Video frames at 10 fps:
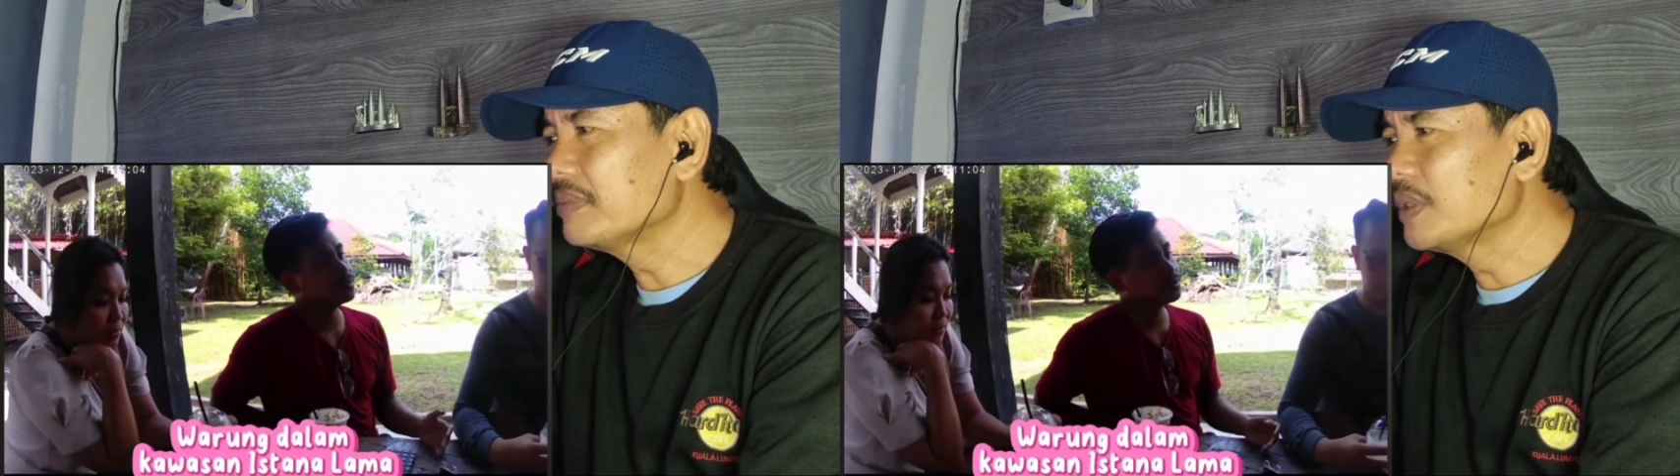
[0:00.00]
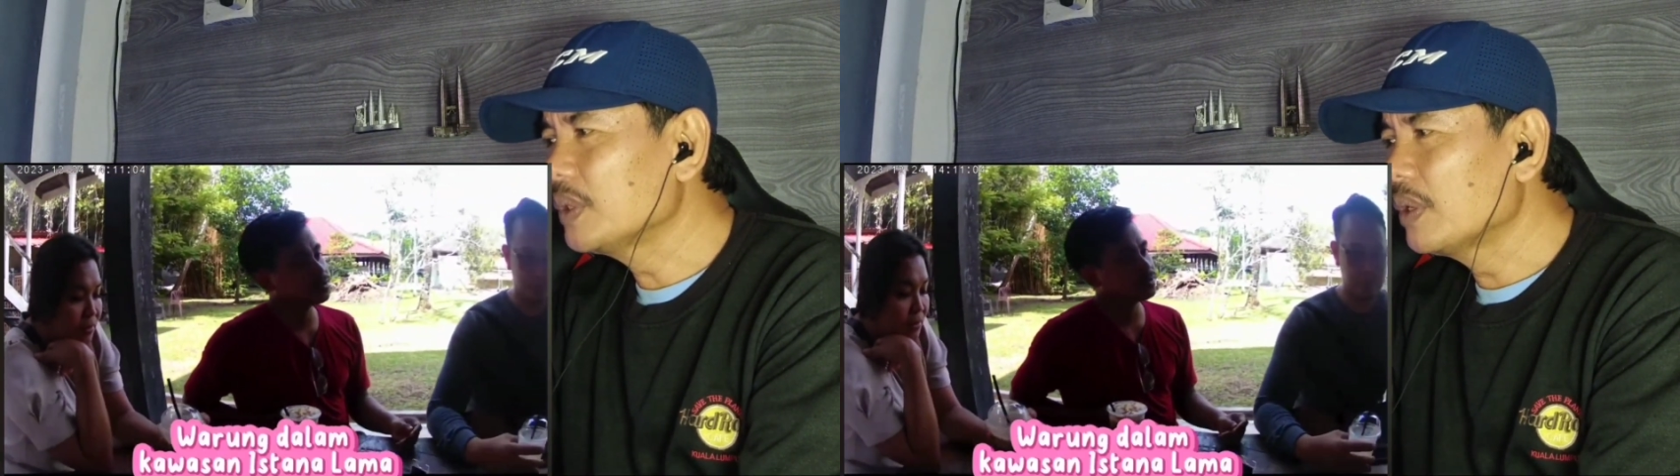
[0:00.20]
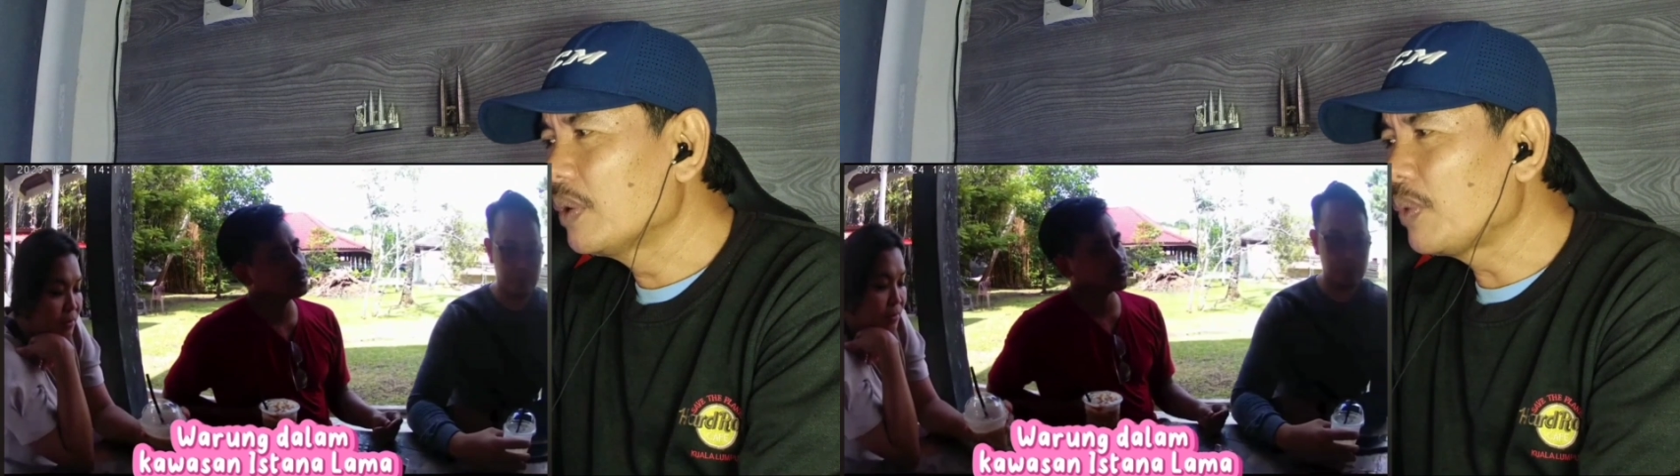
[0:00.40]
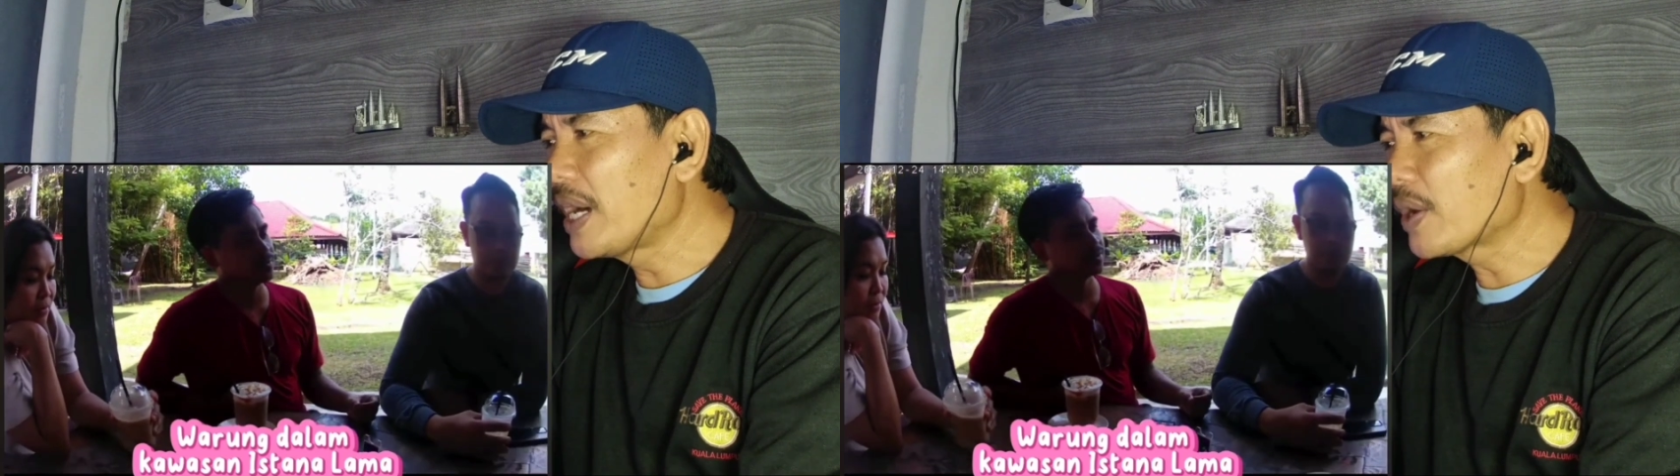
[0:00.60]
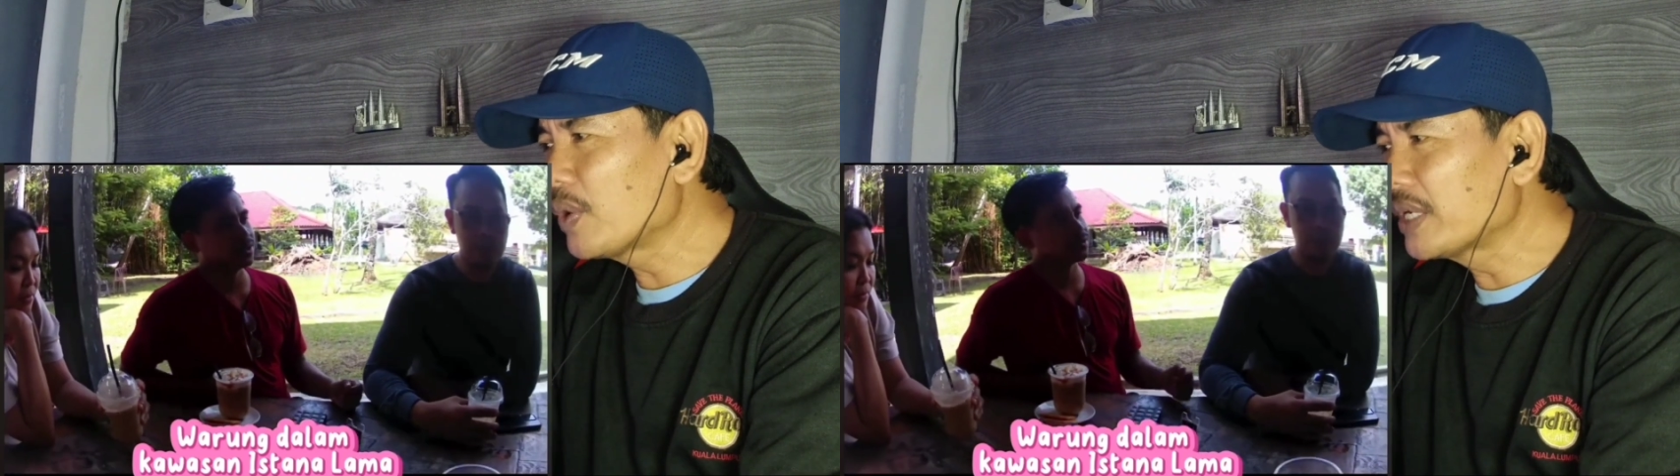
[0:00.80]
di warung.
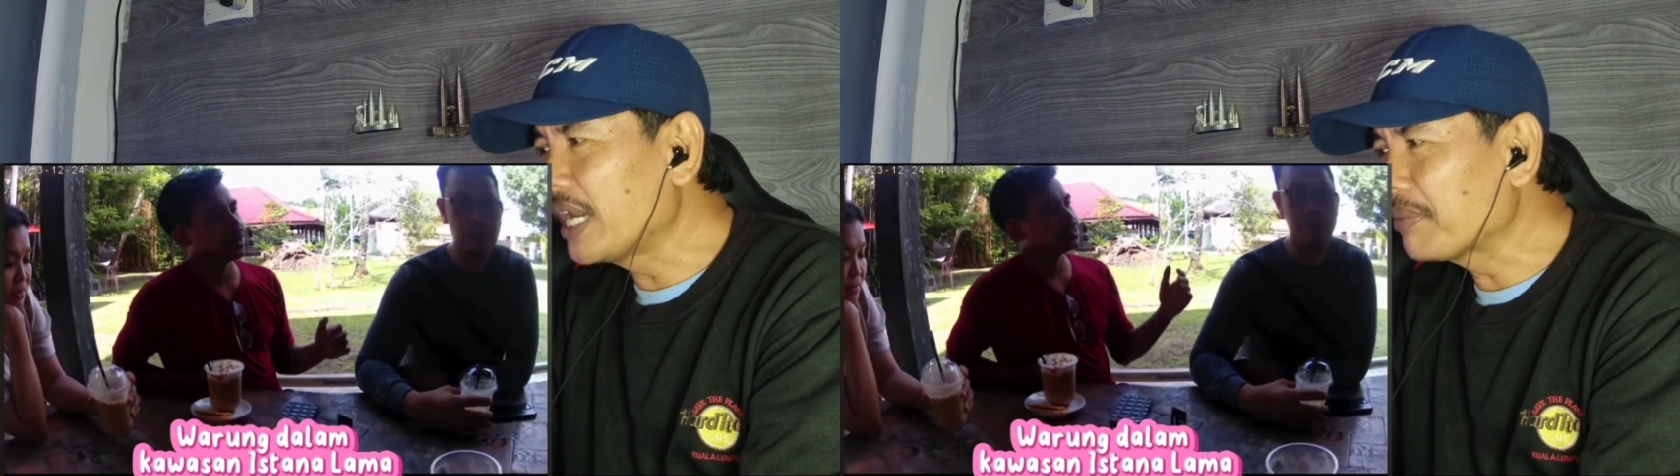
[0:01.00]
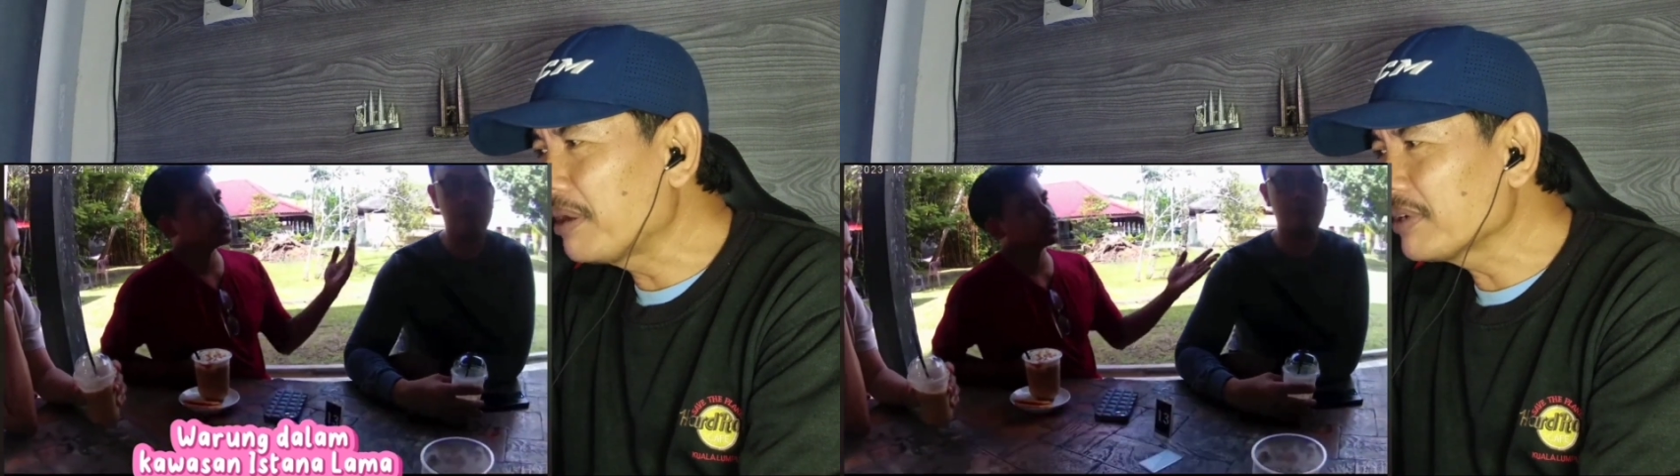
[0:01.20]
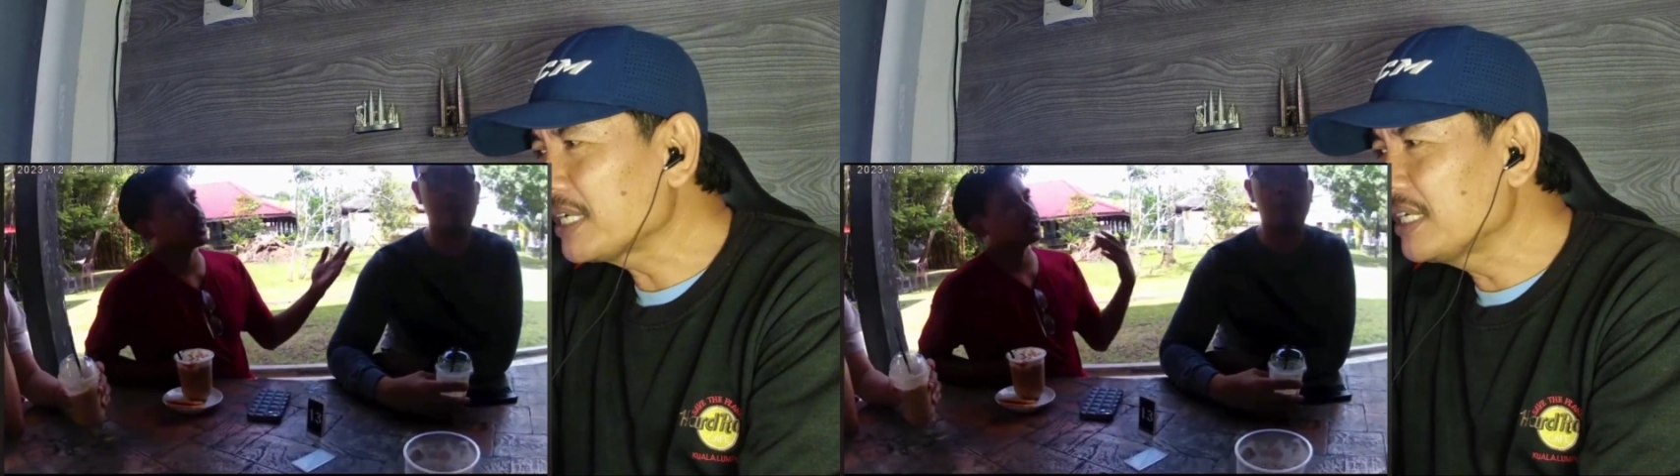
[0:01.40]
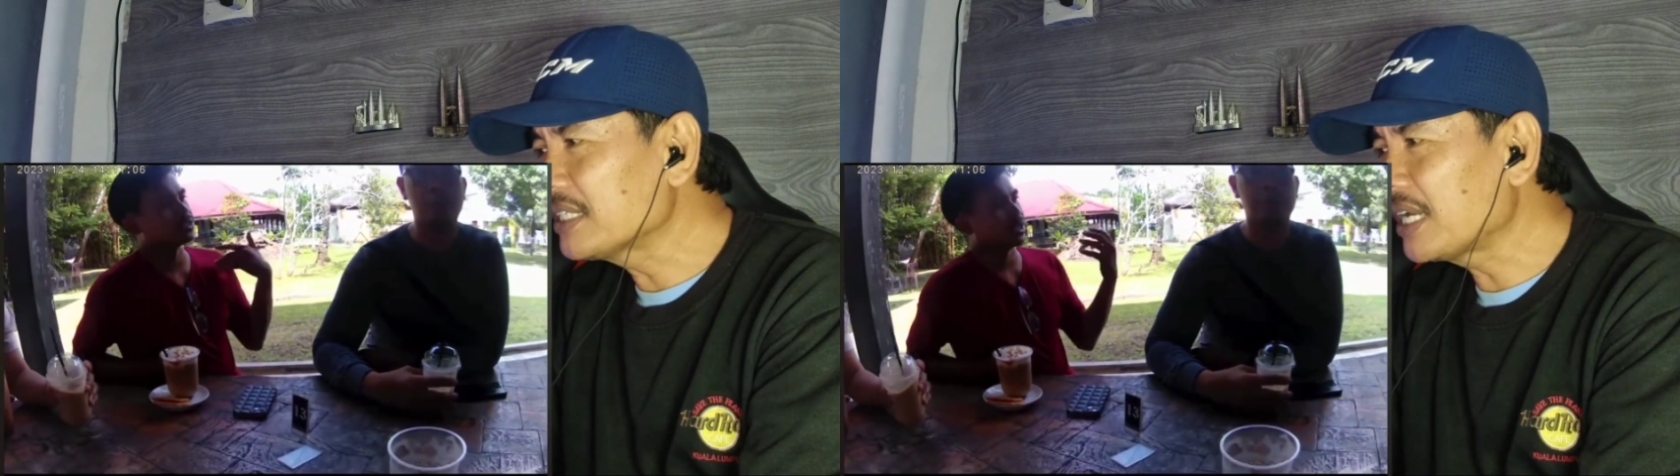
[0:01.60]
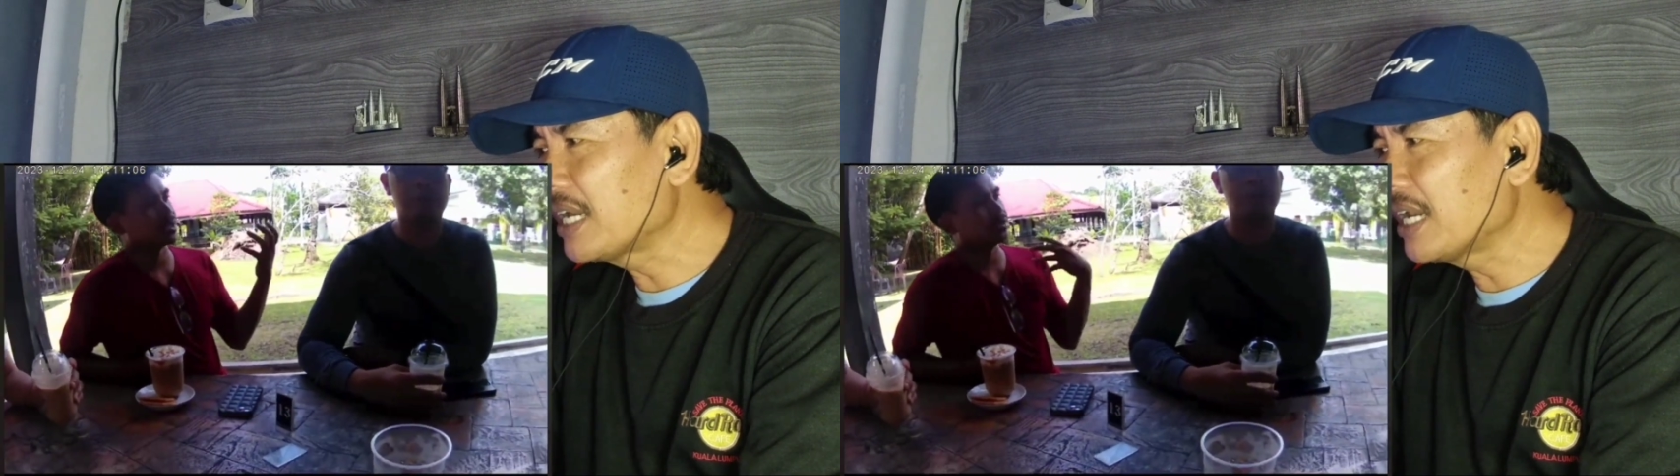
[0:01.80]
Warung dalam kawasan
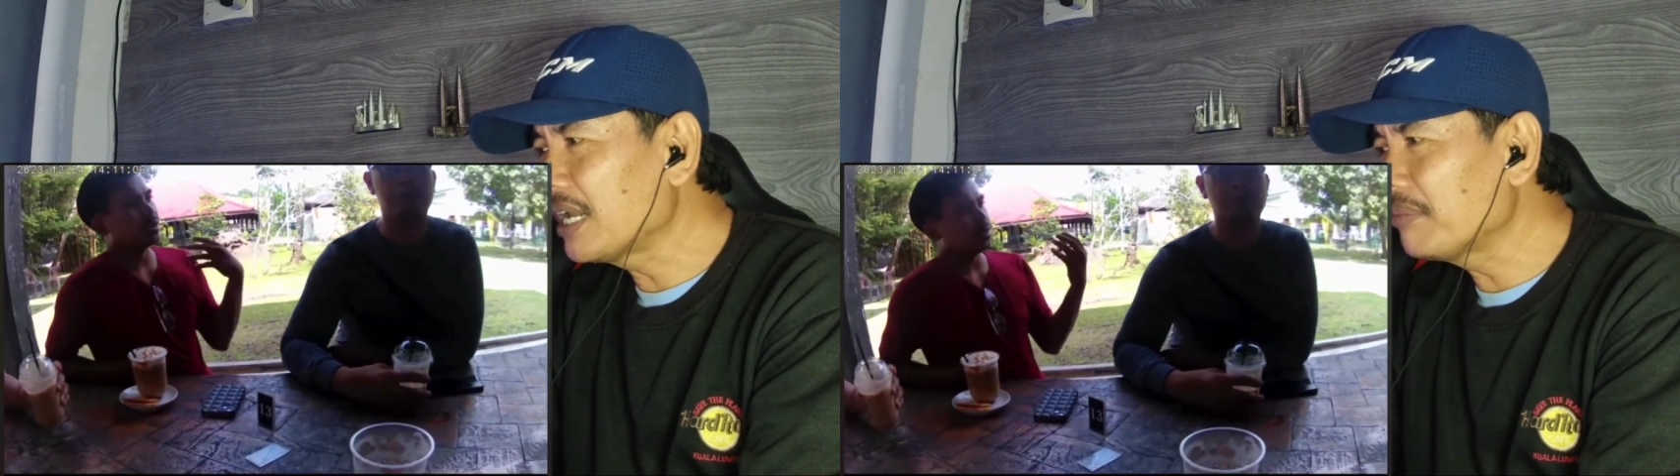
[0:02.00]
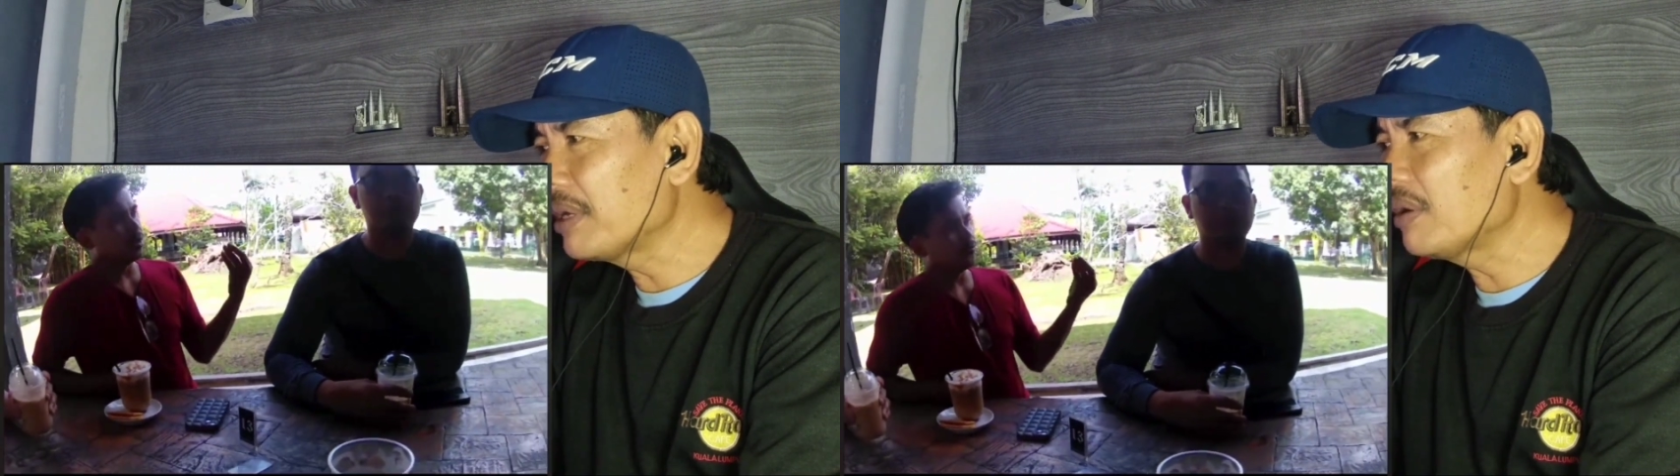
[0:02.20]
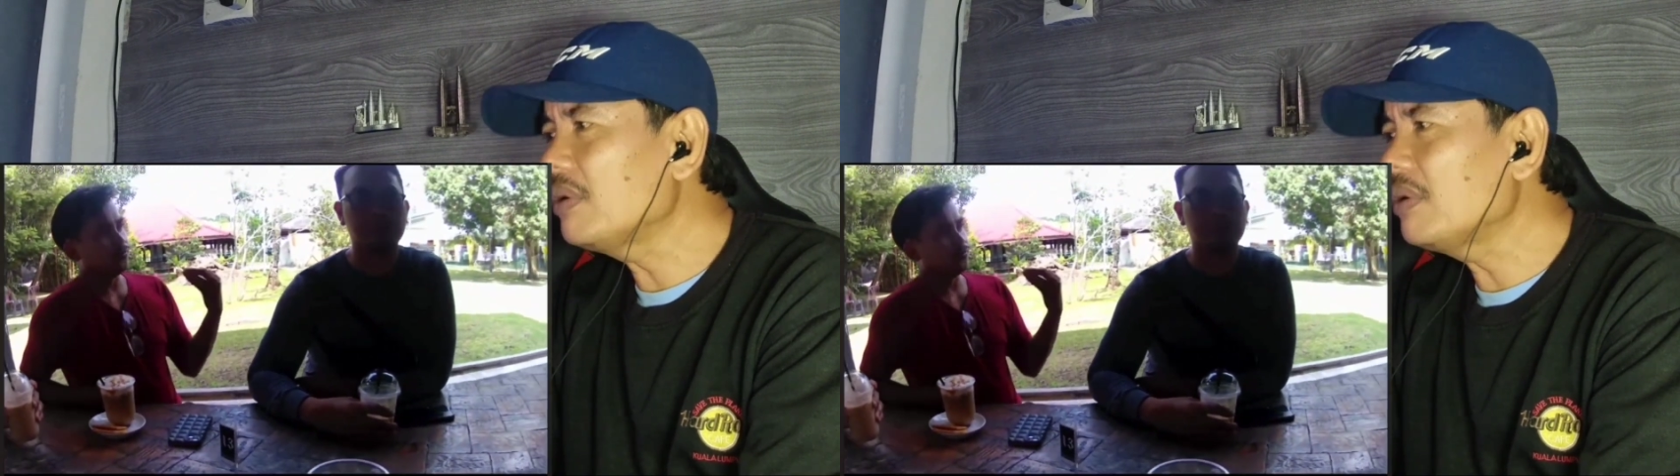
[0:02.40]
istana, istana lama.